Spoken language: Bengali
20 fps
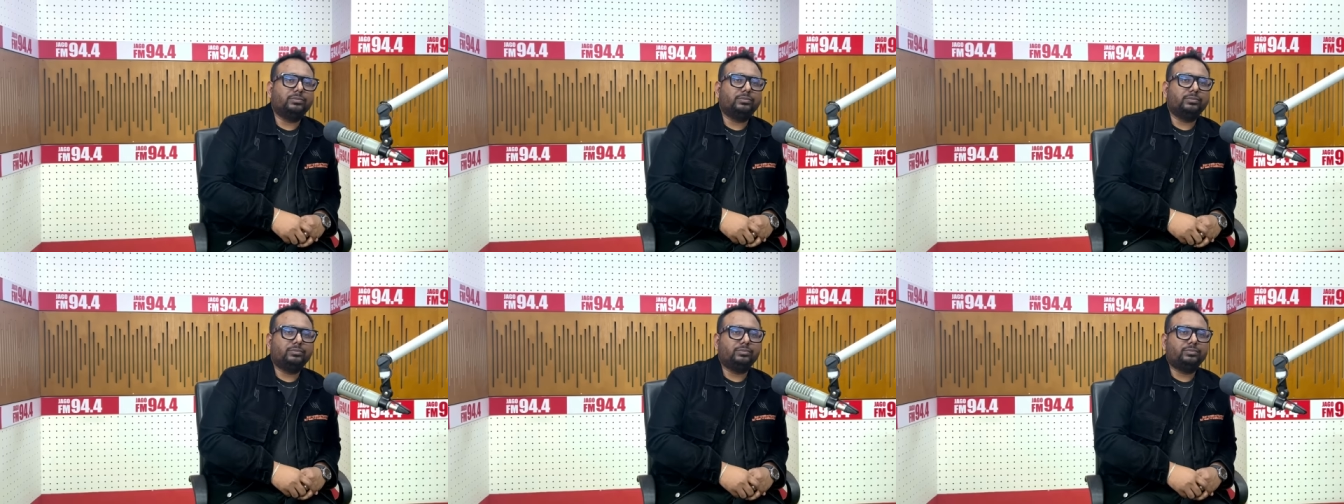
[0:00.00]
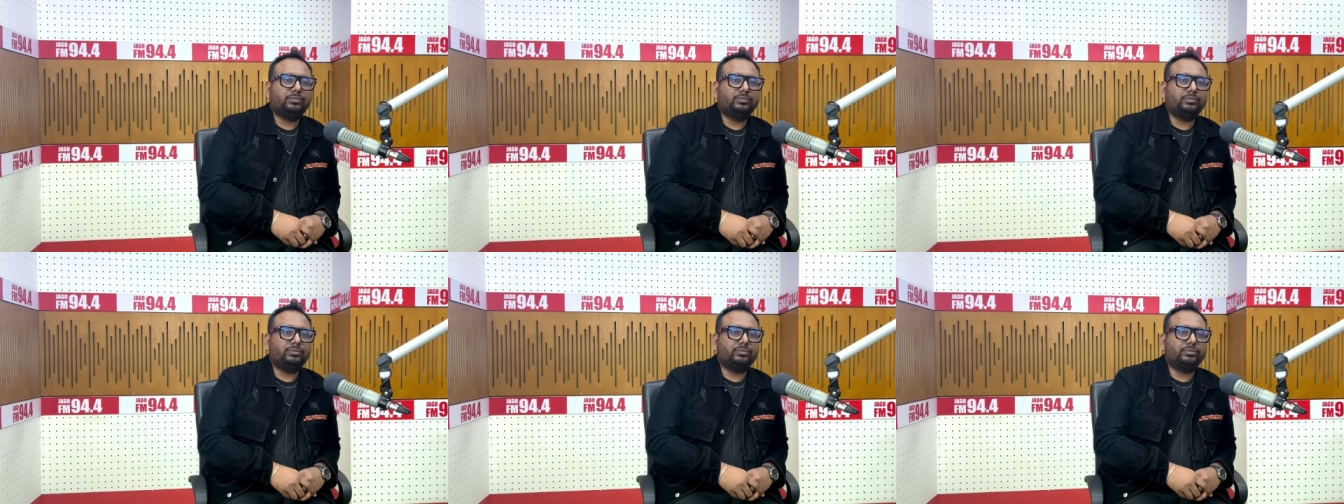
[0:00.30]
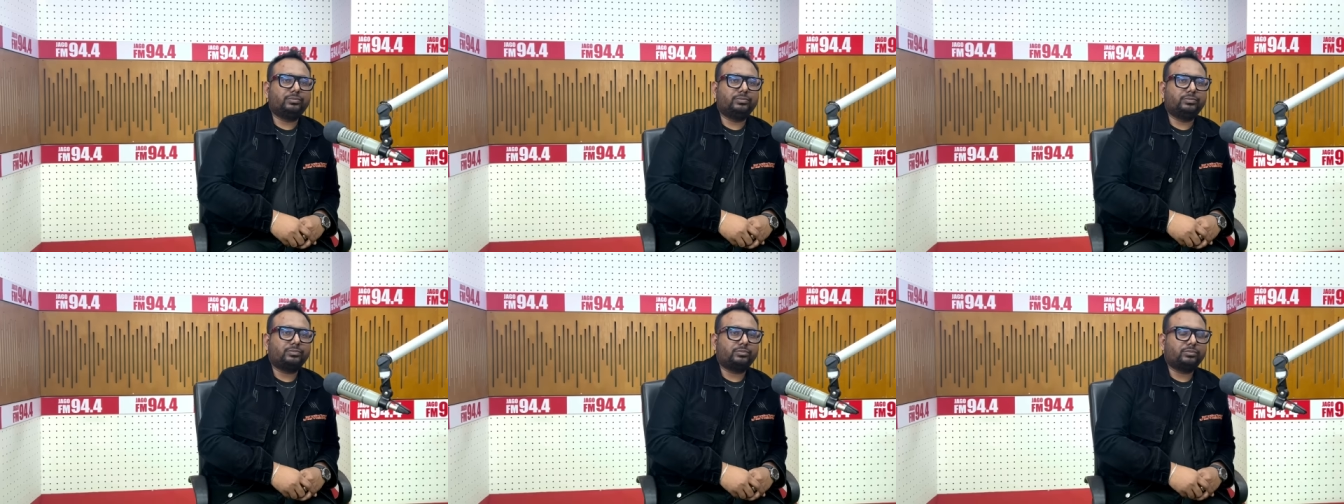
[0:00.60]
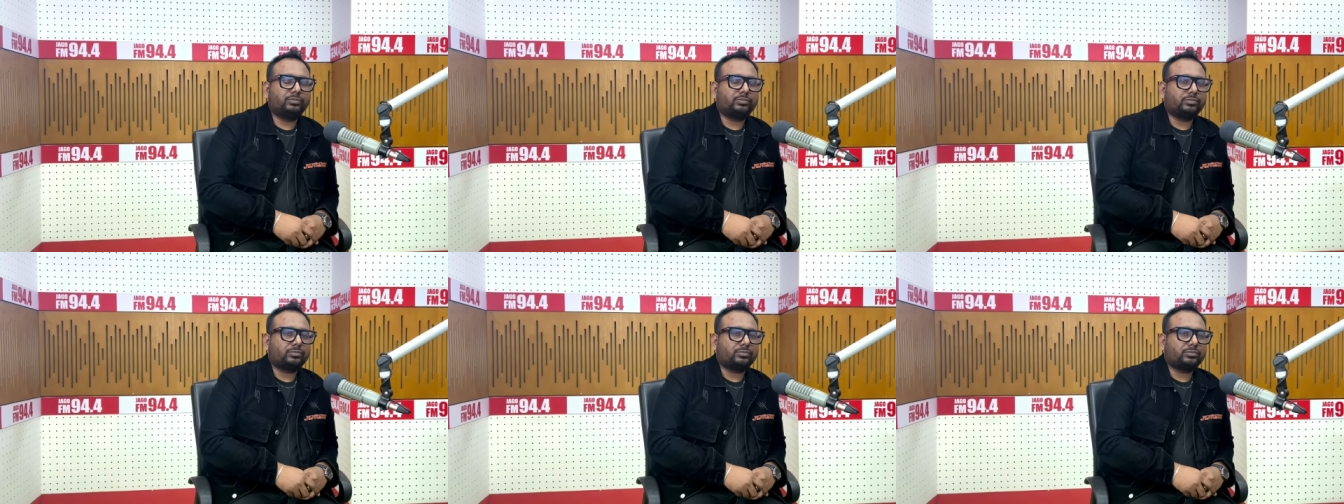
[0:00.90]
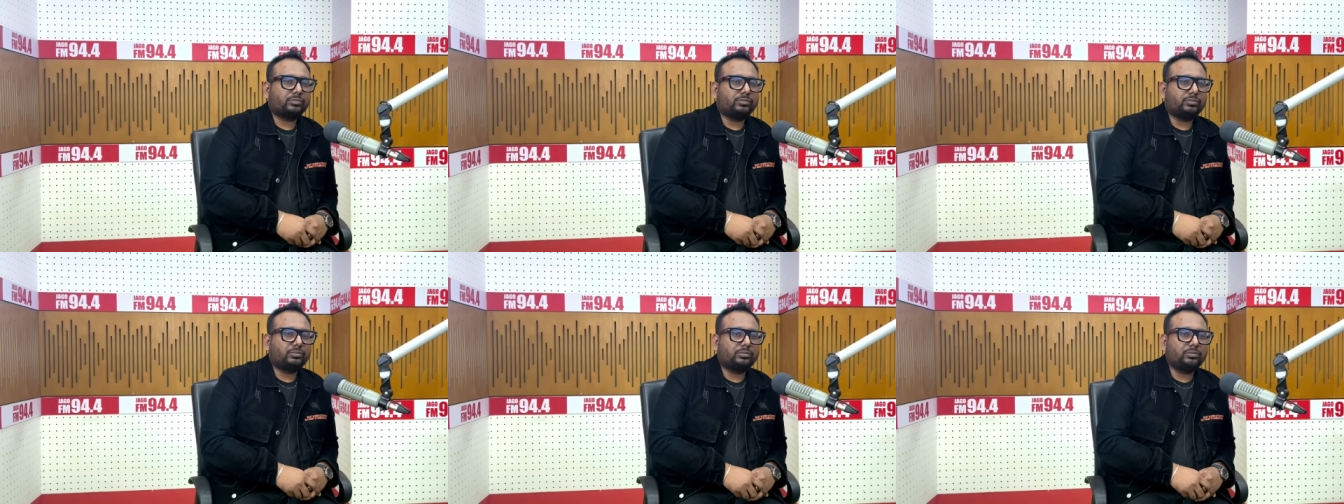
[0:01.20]
সো শিওর শট
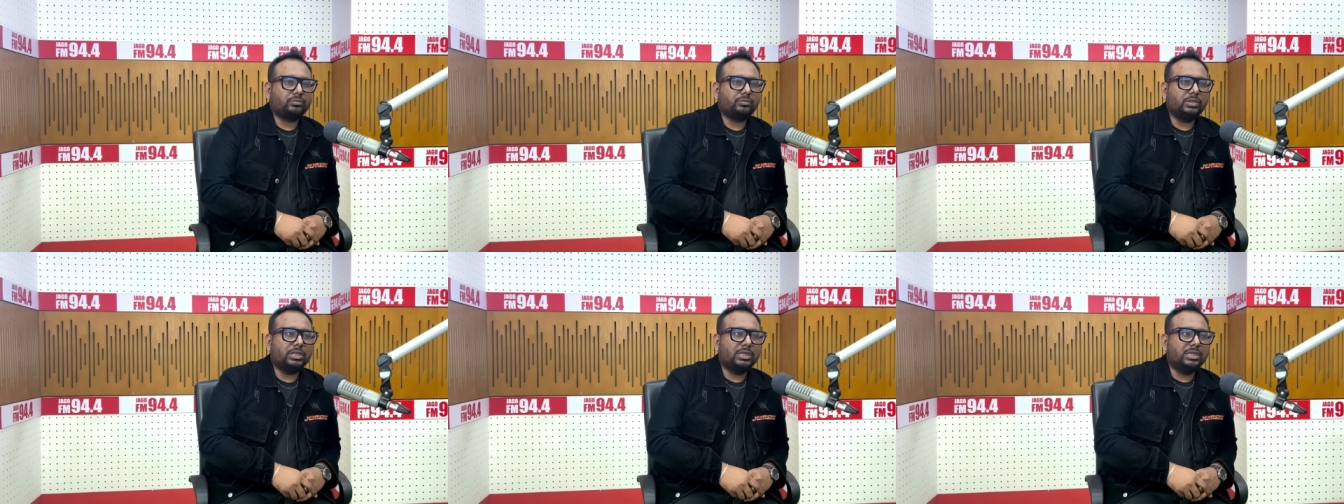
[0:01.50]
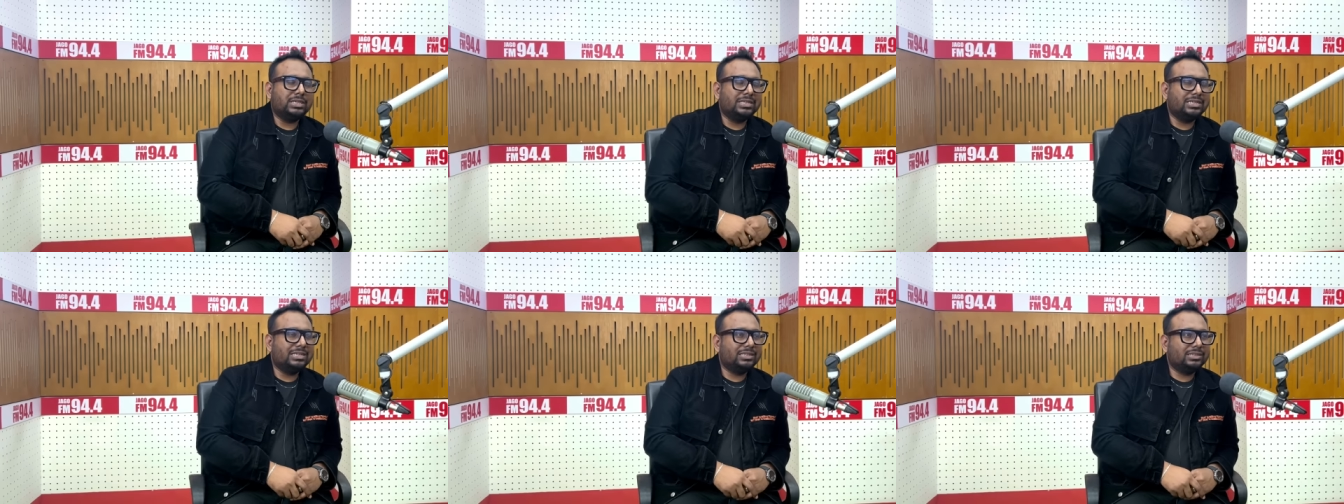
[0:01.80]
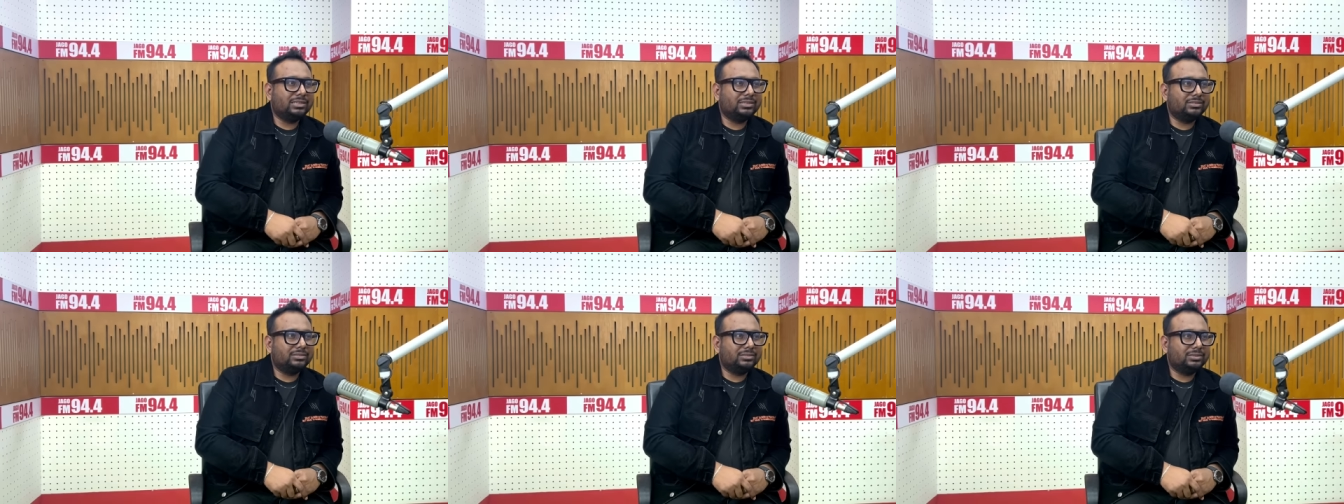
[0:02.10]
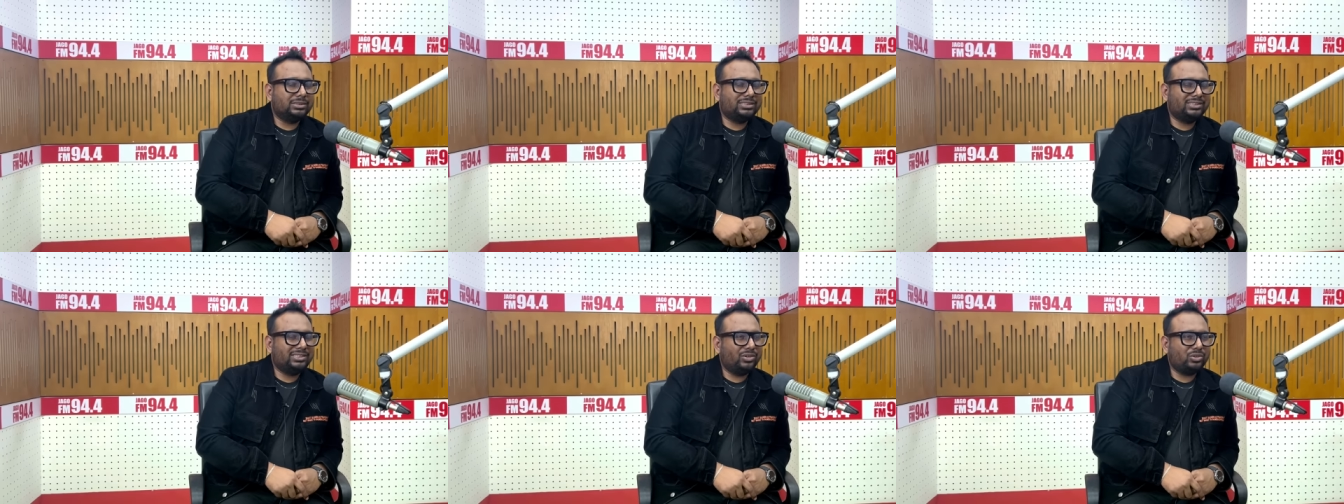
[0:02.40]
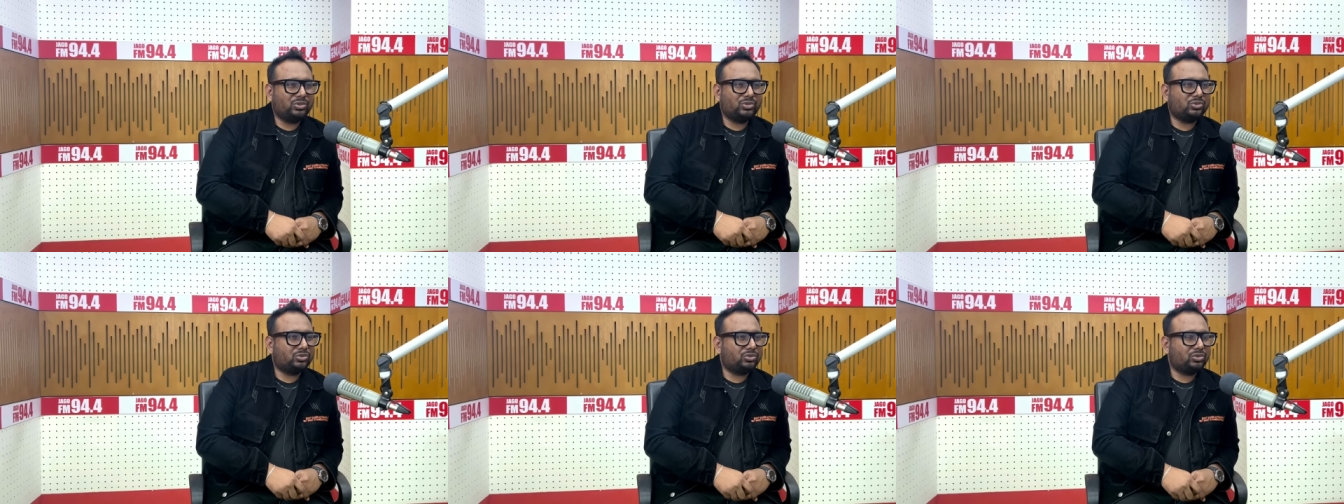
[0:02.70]
যেহেতু
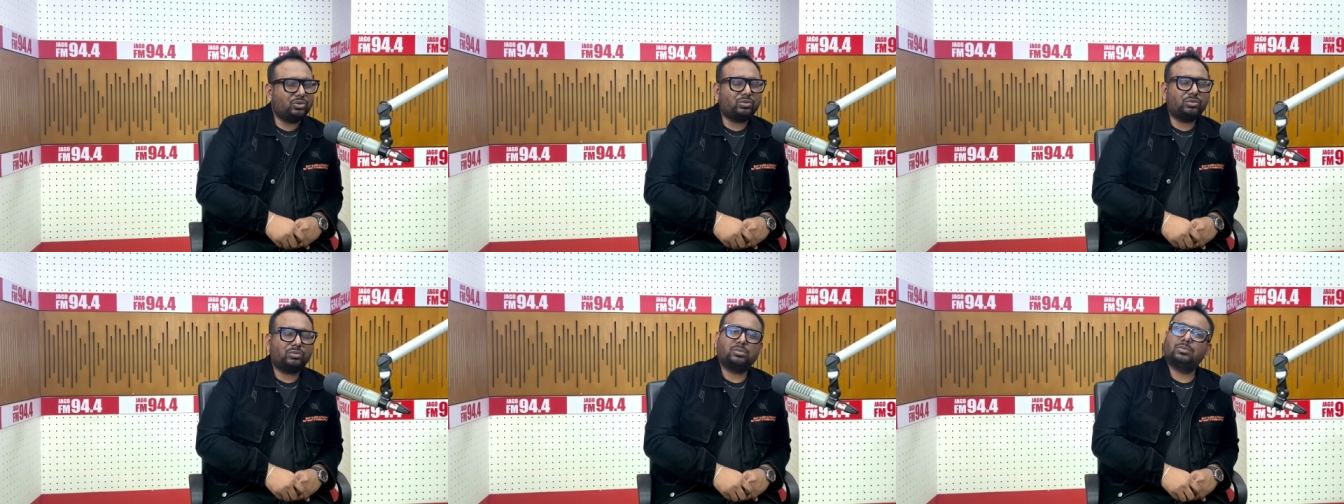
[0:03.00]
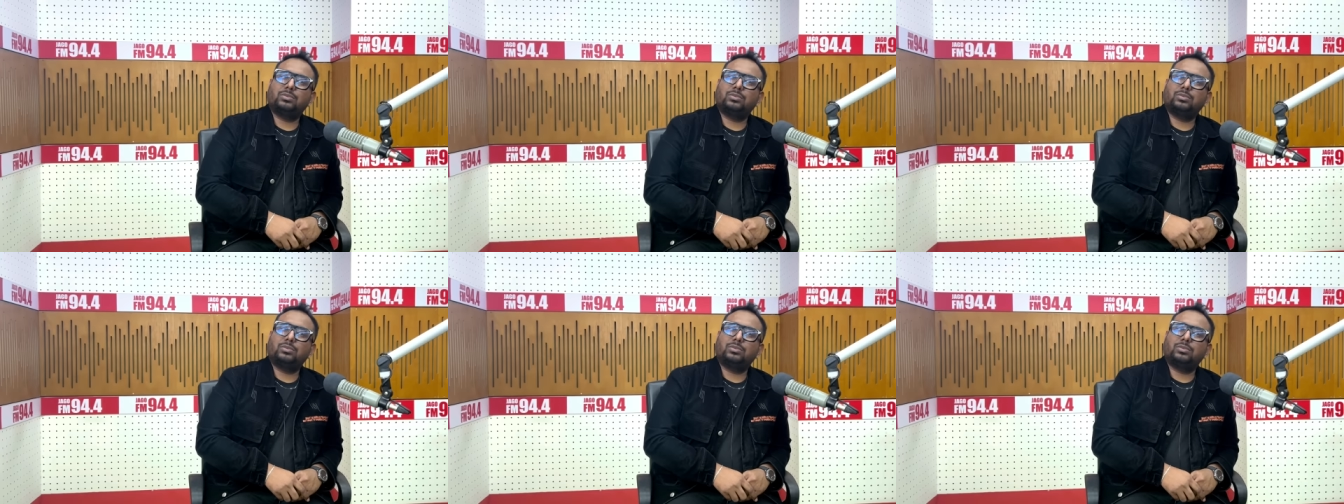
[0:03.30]
শিওর শট